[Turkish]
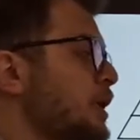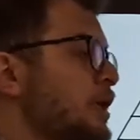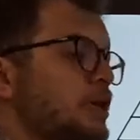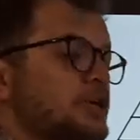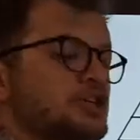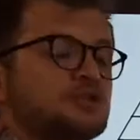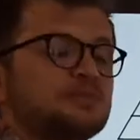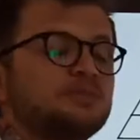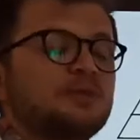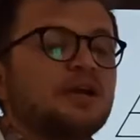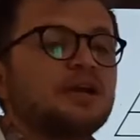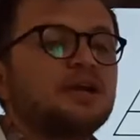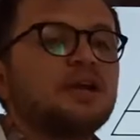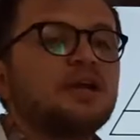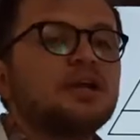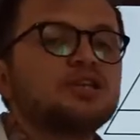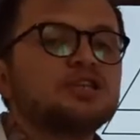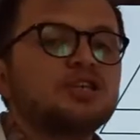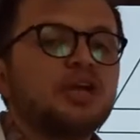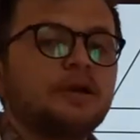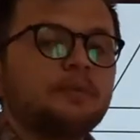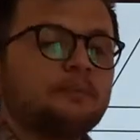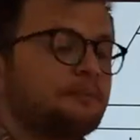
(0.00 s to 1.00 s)
Şimdi
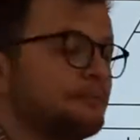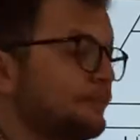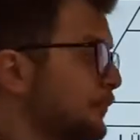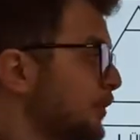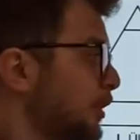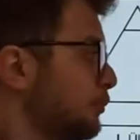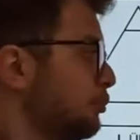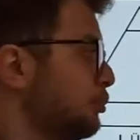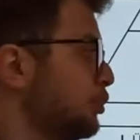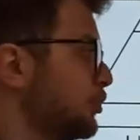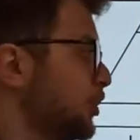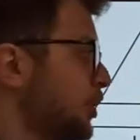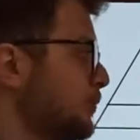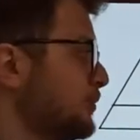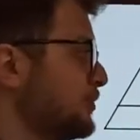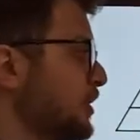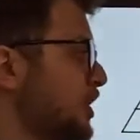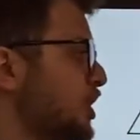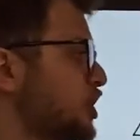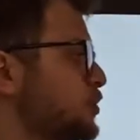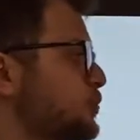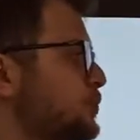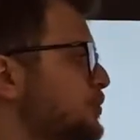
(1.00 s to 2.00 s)
arkadaşlar burada
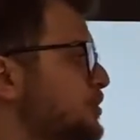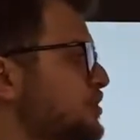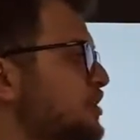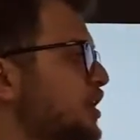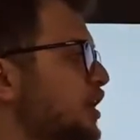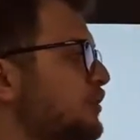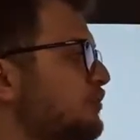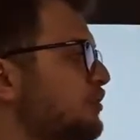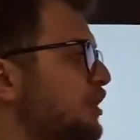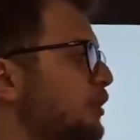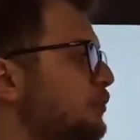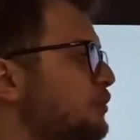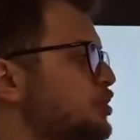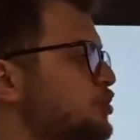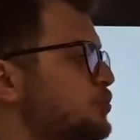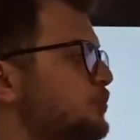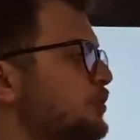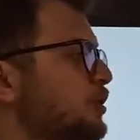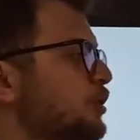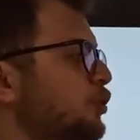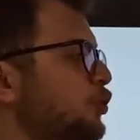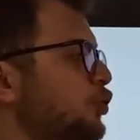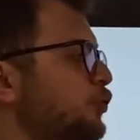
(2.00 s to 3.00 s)
bize hiçbir sayı vermiş
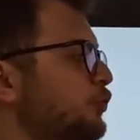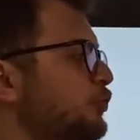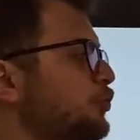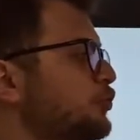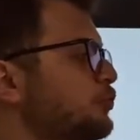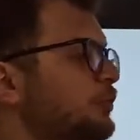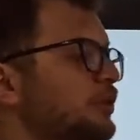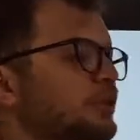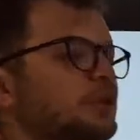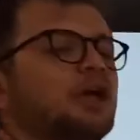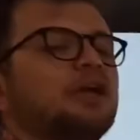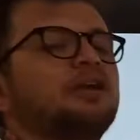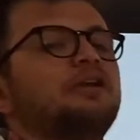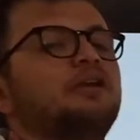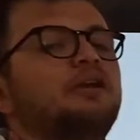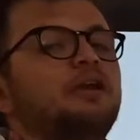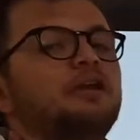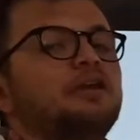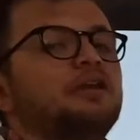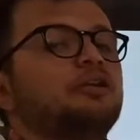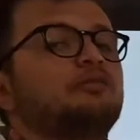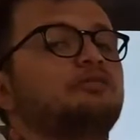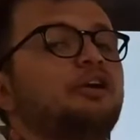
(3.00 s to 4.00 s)
mi? Nüfus miktarı
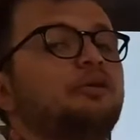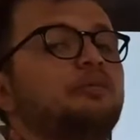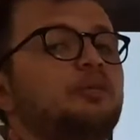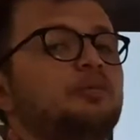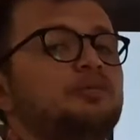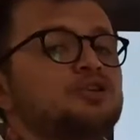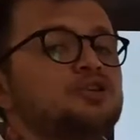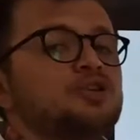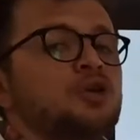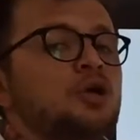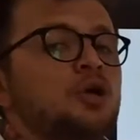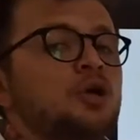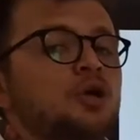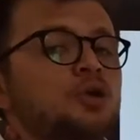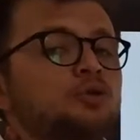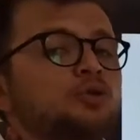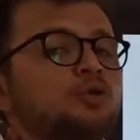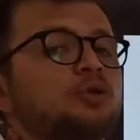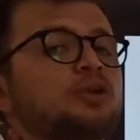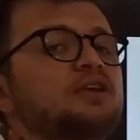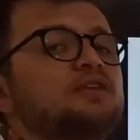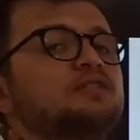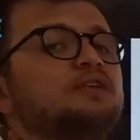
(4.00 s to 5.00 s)
ile ilgili vermemiş.
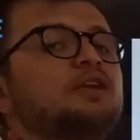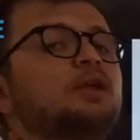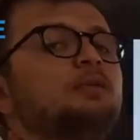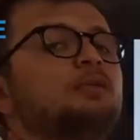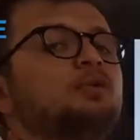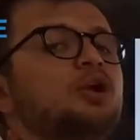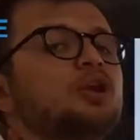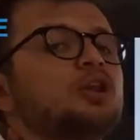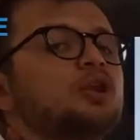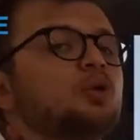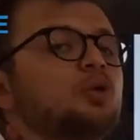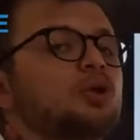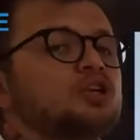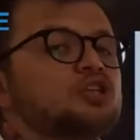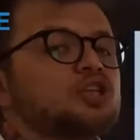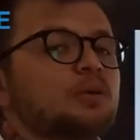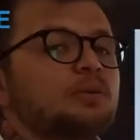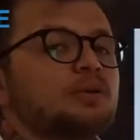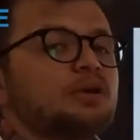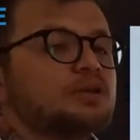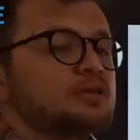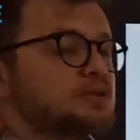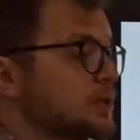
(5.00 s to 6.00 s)
Dolayısıyla buna da
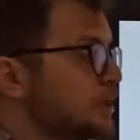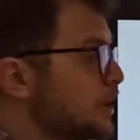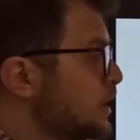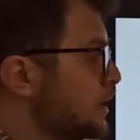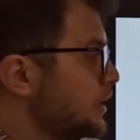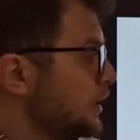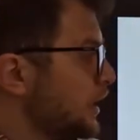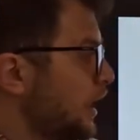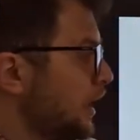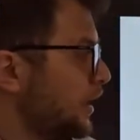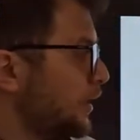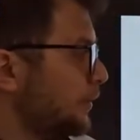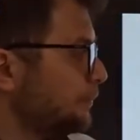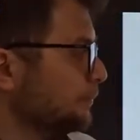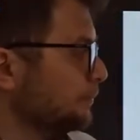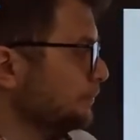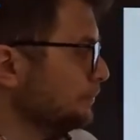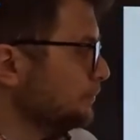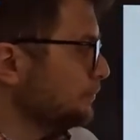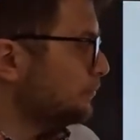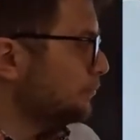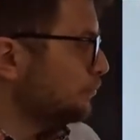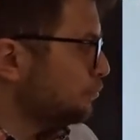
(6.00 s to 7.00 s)
ulaşamayız. Yani
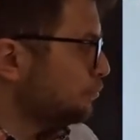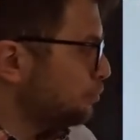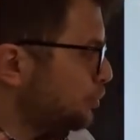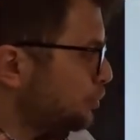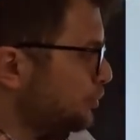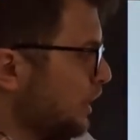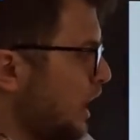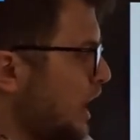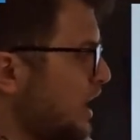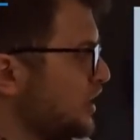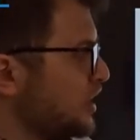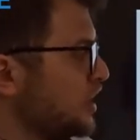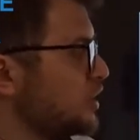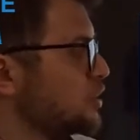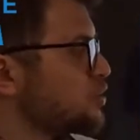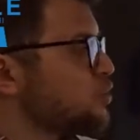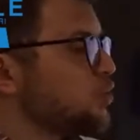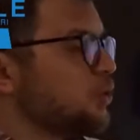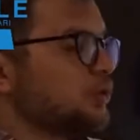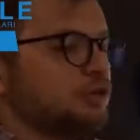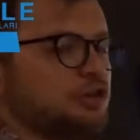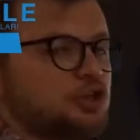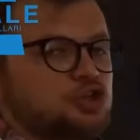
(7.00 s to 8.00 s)
bu daha
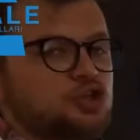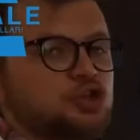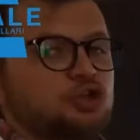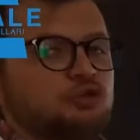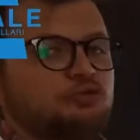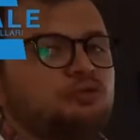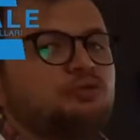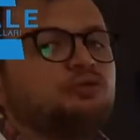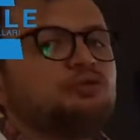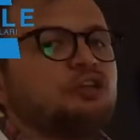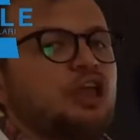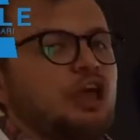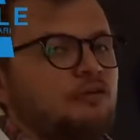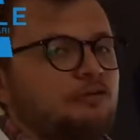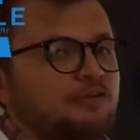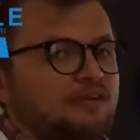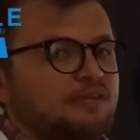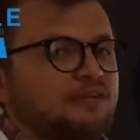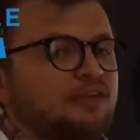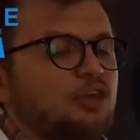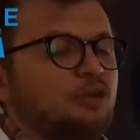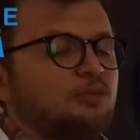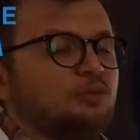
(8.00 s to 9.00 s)
geniş olduğu için nüfus daha
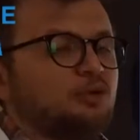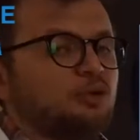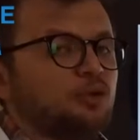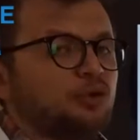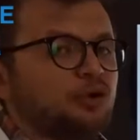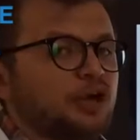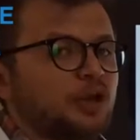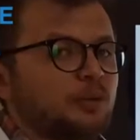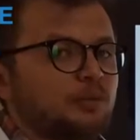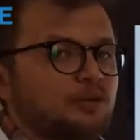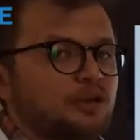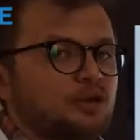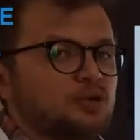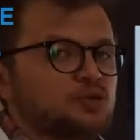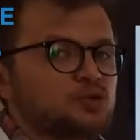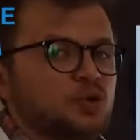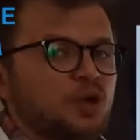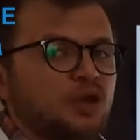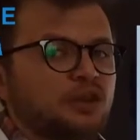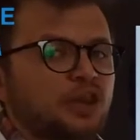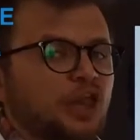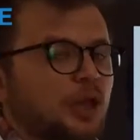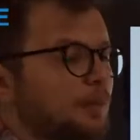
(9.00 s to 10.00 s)
fazla gibi görünebilir
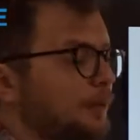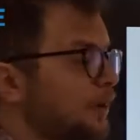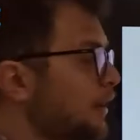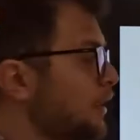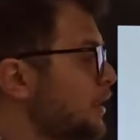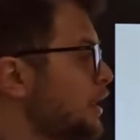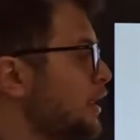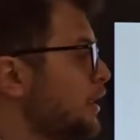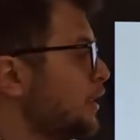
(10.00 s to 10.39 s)
şu anda ama